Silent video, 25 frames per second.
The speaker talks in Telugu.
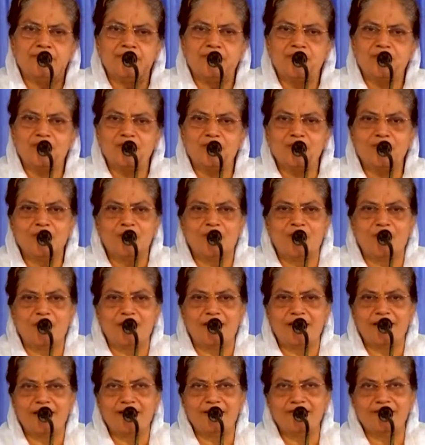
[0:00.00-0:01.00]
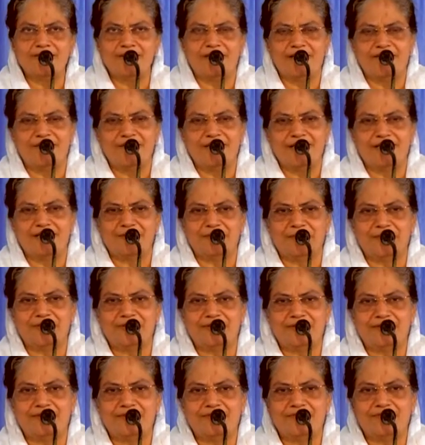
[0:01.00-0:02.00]
దెర్ ఇస్ నో హాట్ లైన్ టు హెవెన్
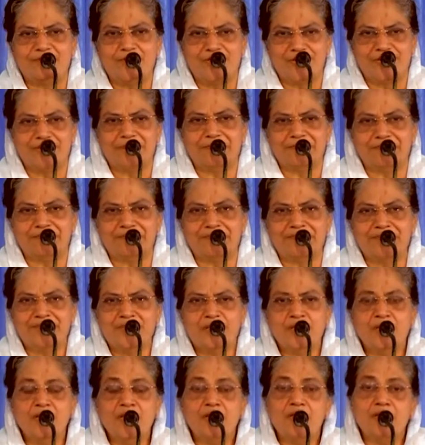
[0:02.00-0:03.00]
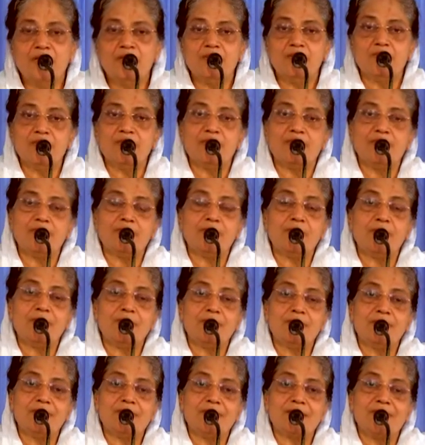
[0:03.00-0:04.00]
అనమాట ఫర్ హిమ్
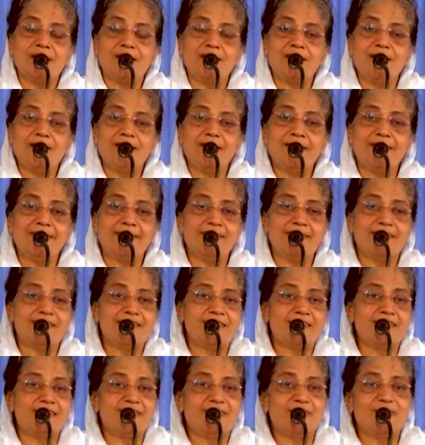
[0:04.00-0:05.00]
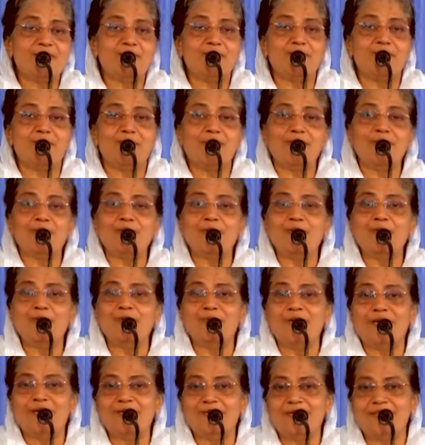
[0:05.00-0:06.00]
దేవునితో సన్నిహితంగా నడిచిన
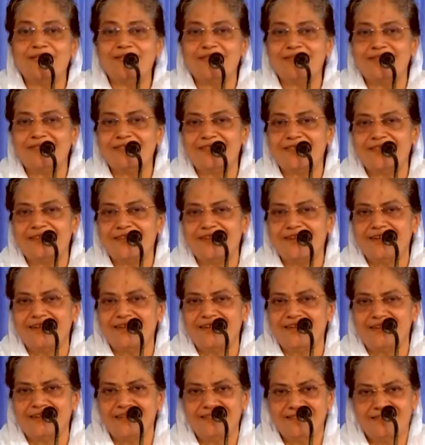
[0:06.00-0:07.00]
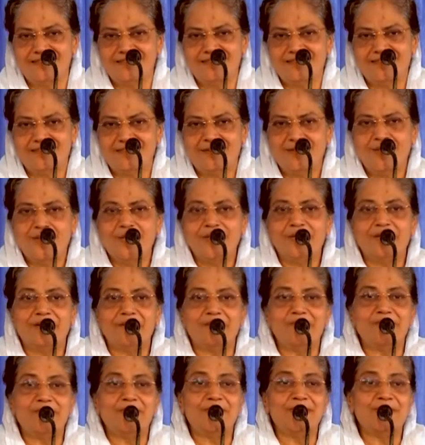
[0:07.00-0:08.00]
భక్తులు మనకు నిదర్శనంగా లేరా
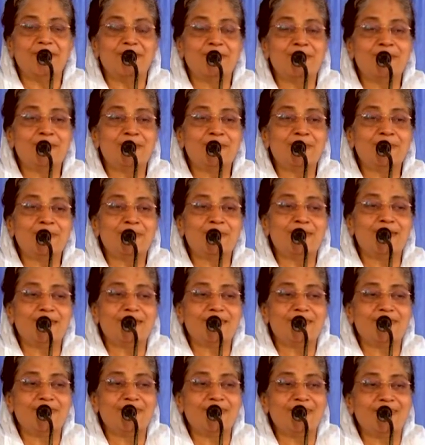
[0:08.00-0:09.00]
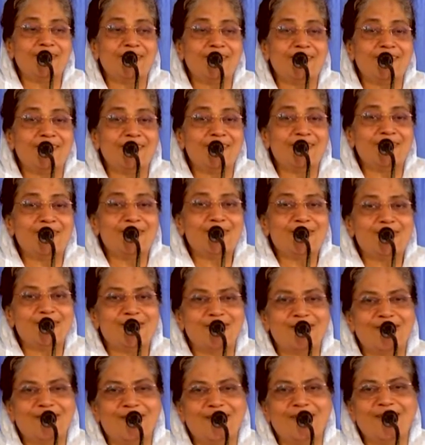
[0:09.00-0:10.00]
అబ్రహాము దేవునికి
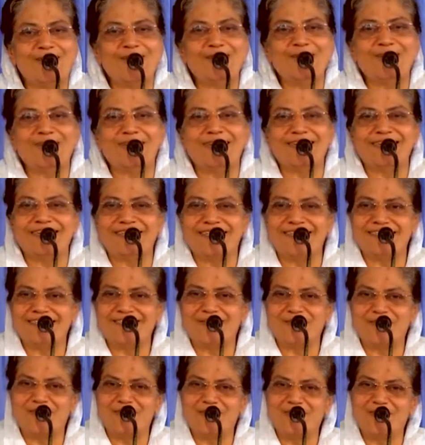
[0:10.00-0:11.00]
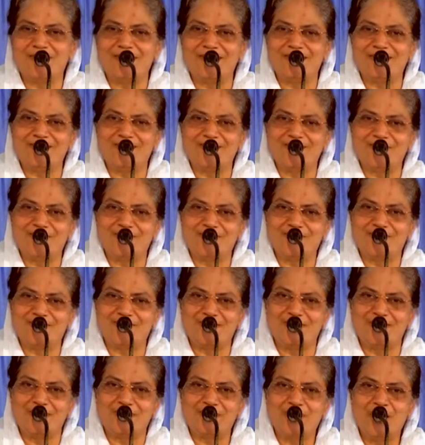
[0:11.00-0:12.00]
స్నేహితుడు అంట చప్పట్లు కొట్టి దేవుని
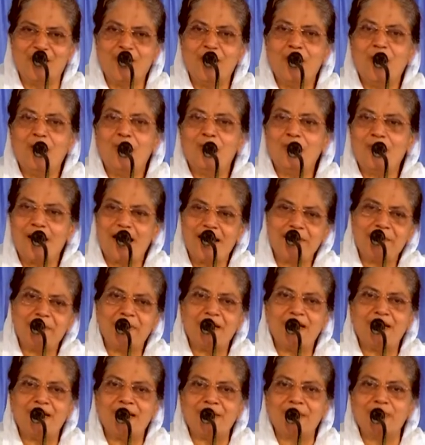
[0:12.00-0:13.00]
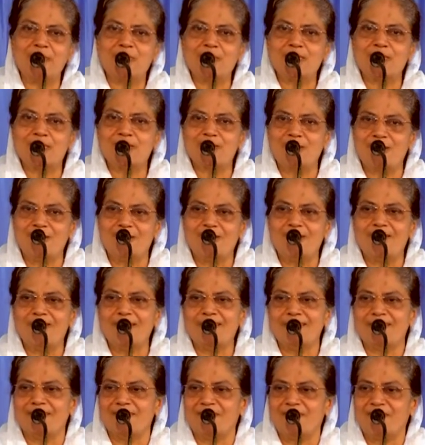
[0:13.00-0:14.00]
స్థుతిద్దాం ఓ అబ్రహాం వాజ్
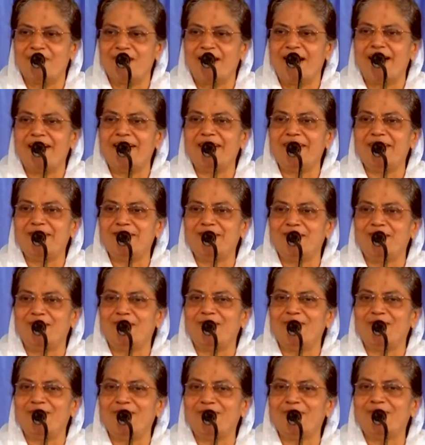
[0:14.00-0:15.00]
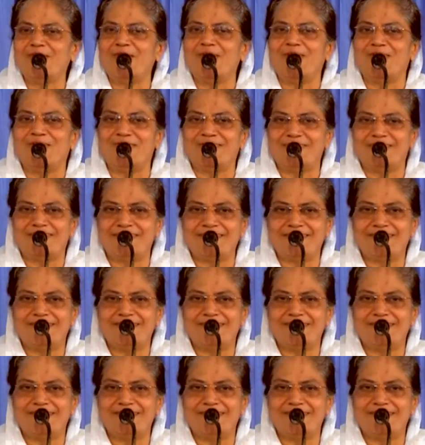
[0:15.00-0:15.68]
కాల్డ్ ద ఫ్రెండ్ ఆఫ్ గాడ్